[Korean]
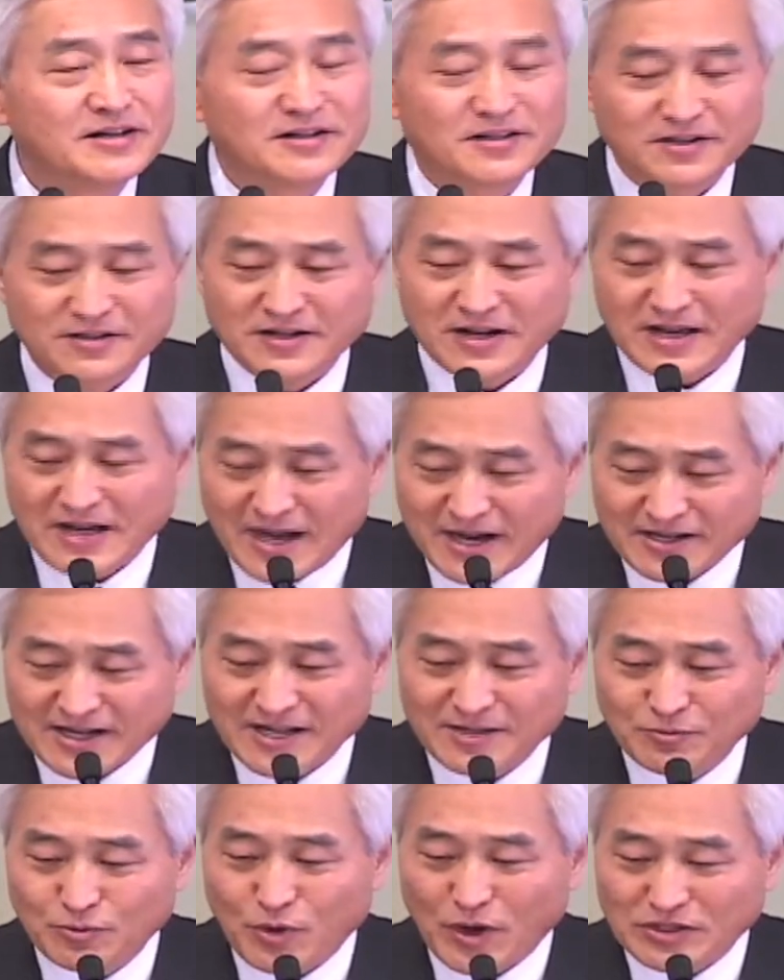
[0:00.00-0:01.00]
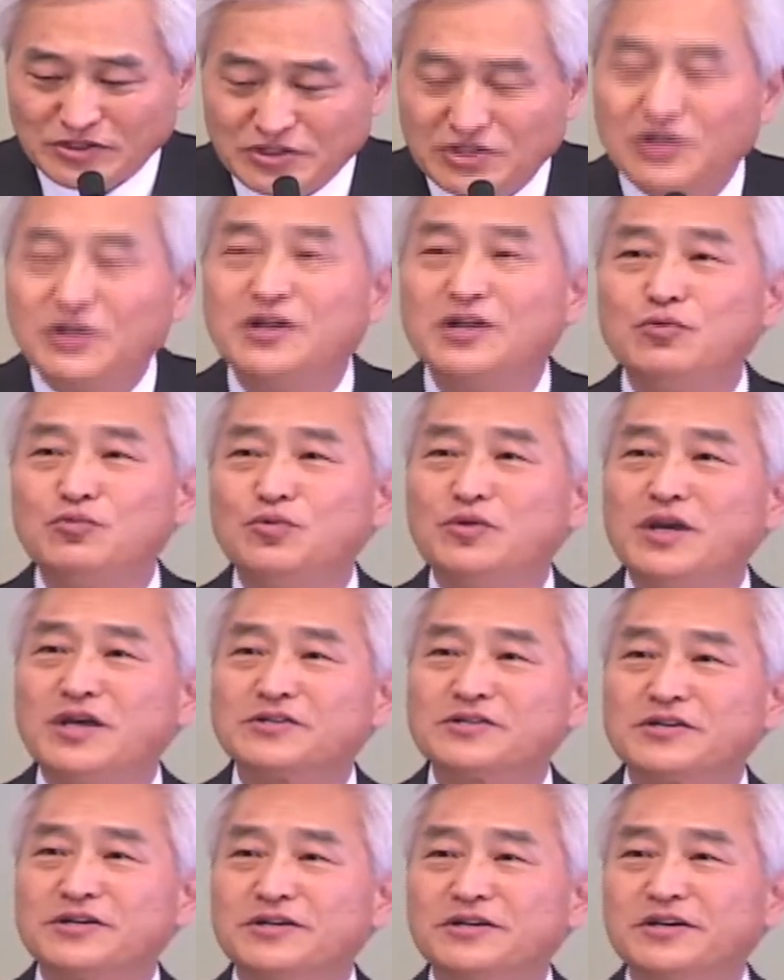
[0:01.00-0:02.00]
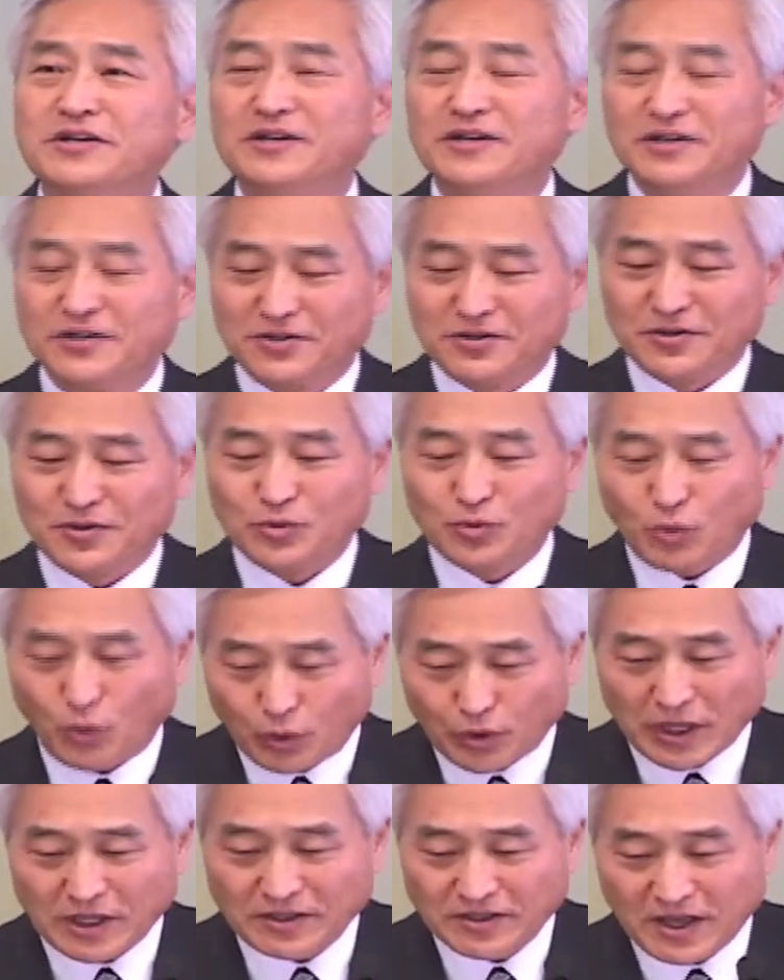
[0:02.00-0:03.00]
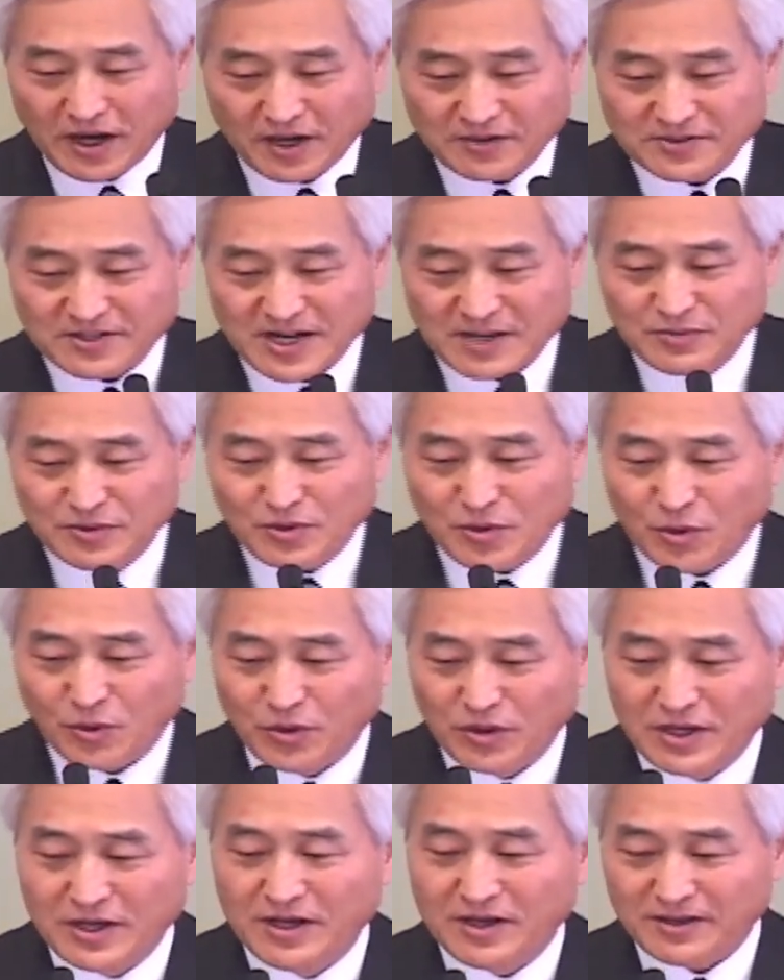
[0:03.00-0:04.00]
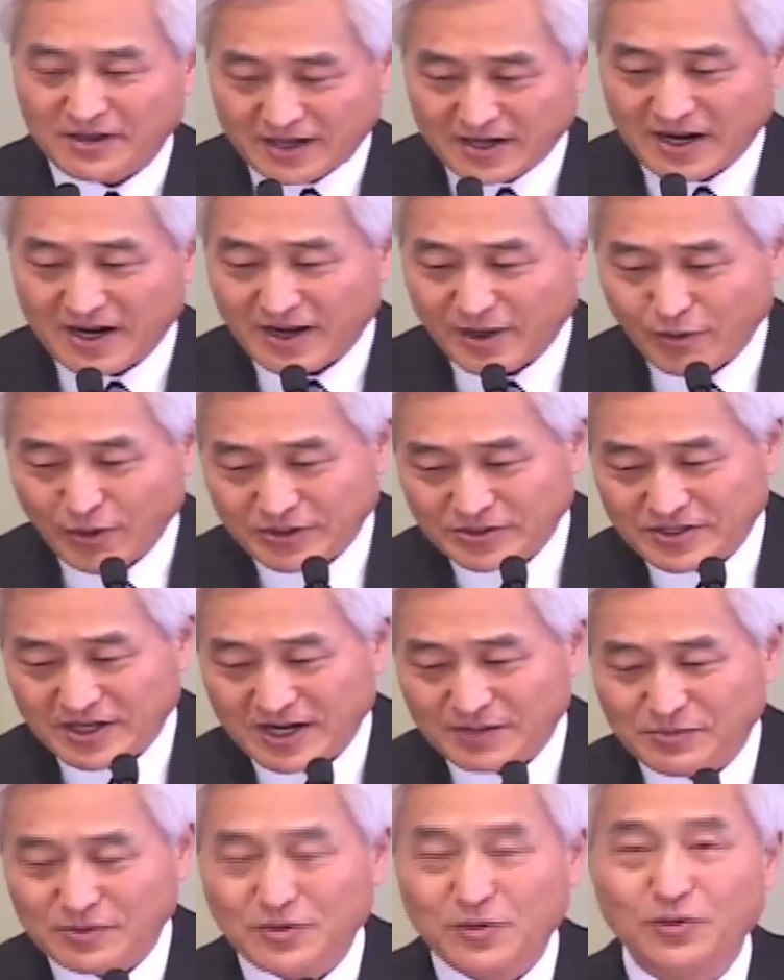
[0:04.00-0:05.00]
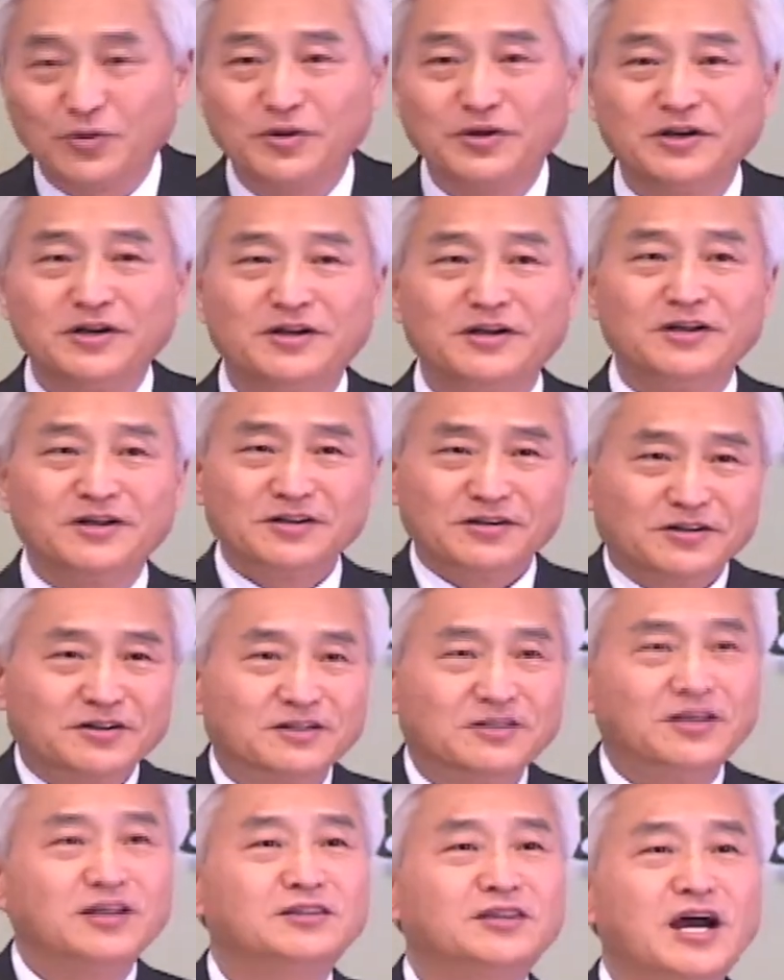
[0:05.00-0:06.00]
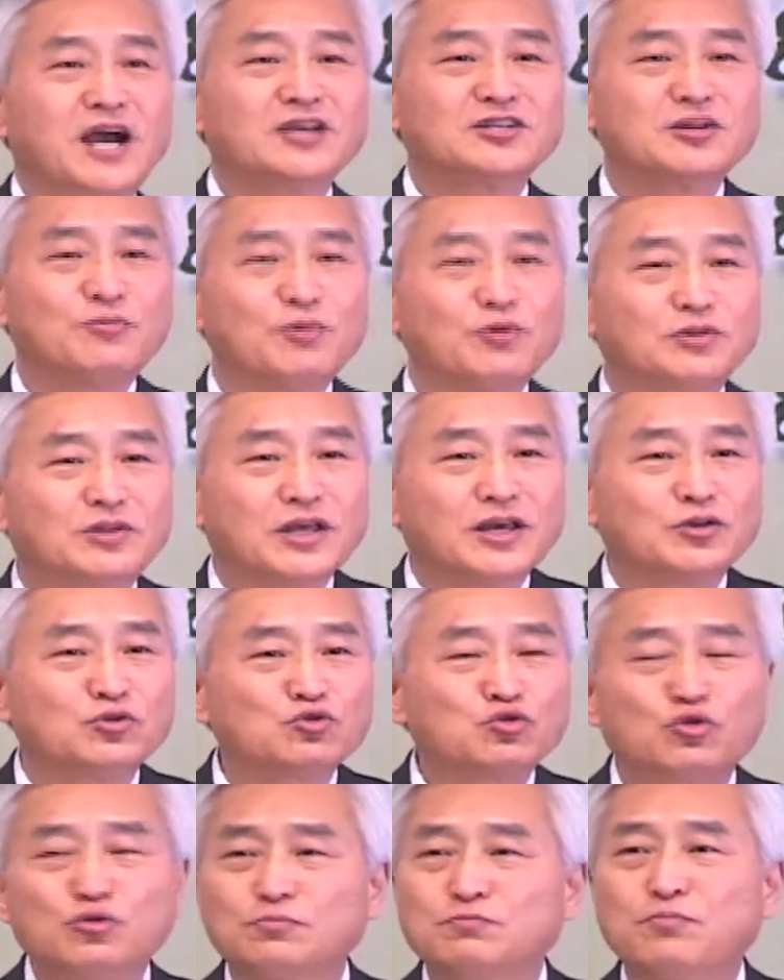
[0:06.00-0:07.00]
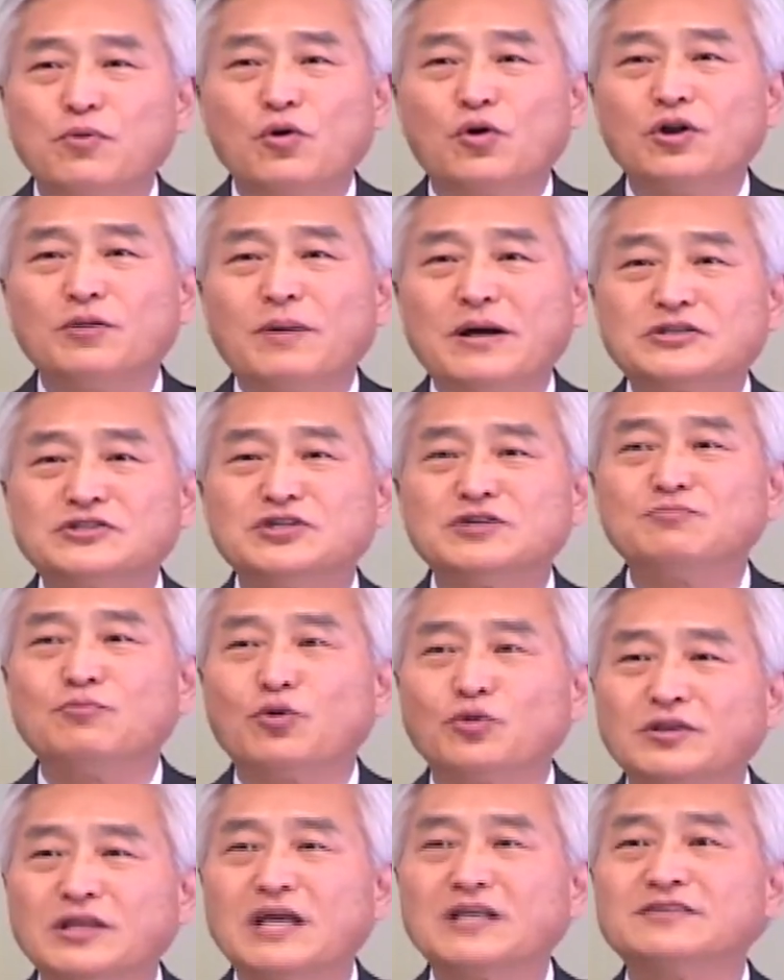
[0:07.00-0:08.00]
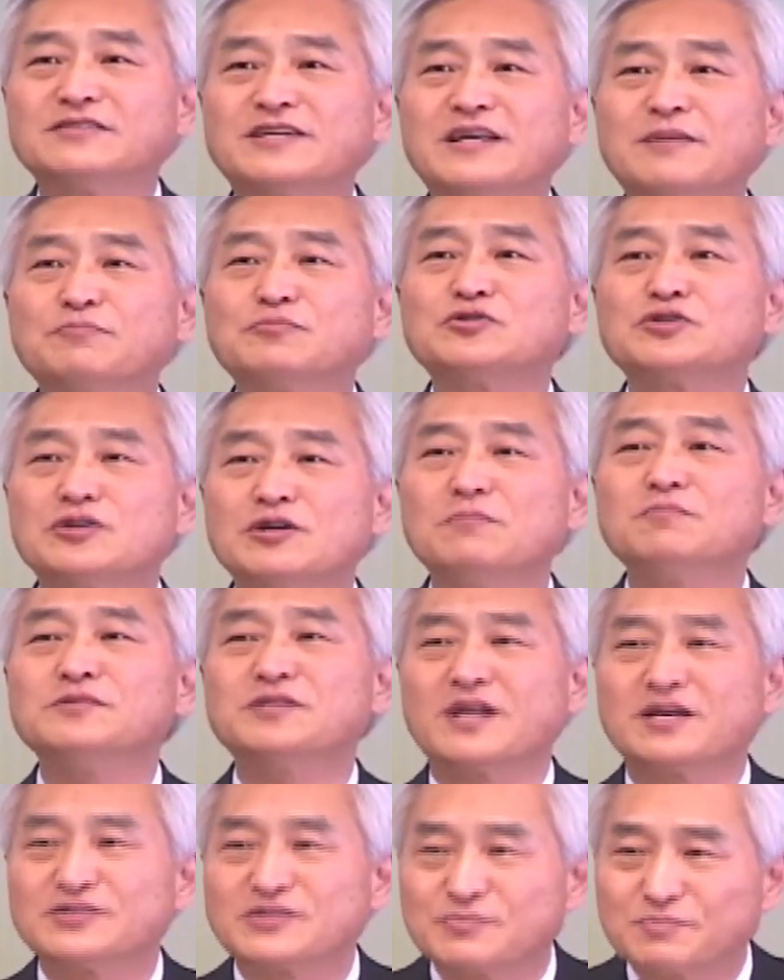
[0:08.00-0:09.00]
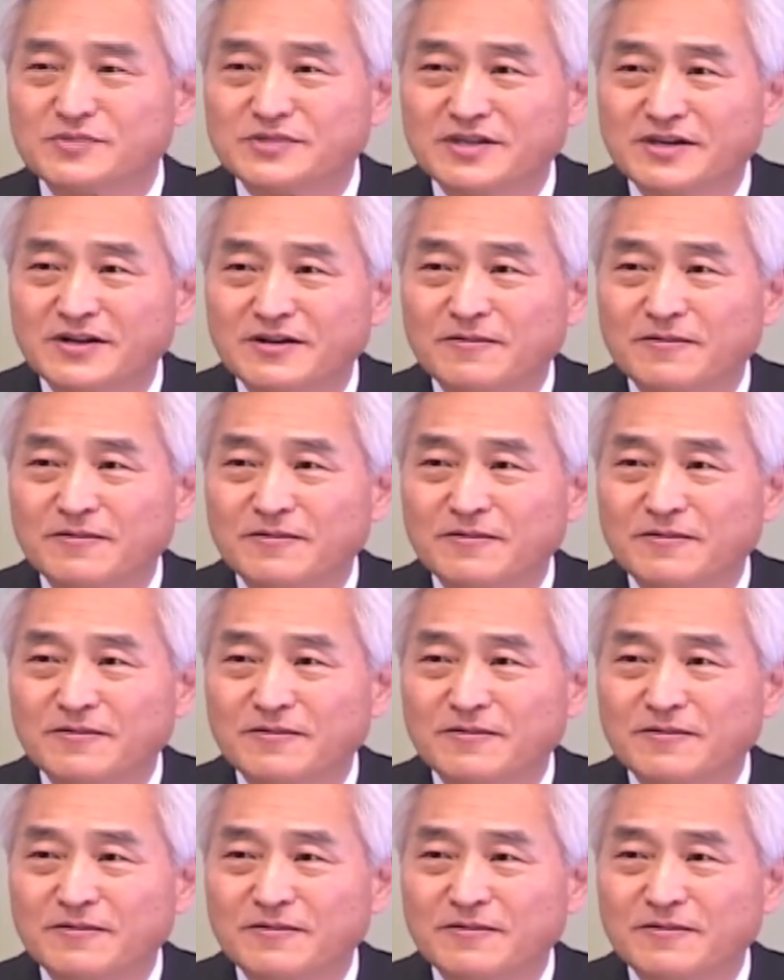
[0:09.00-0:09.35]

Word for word: 그러나 하나님과 진리 위에서 그는 고난당한 사람이고 가난하게 된 사람이고 그는 이 땅에서 볼 때 축복을 받지 못한 사람처럼 살았습니다.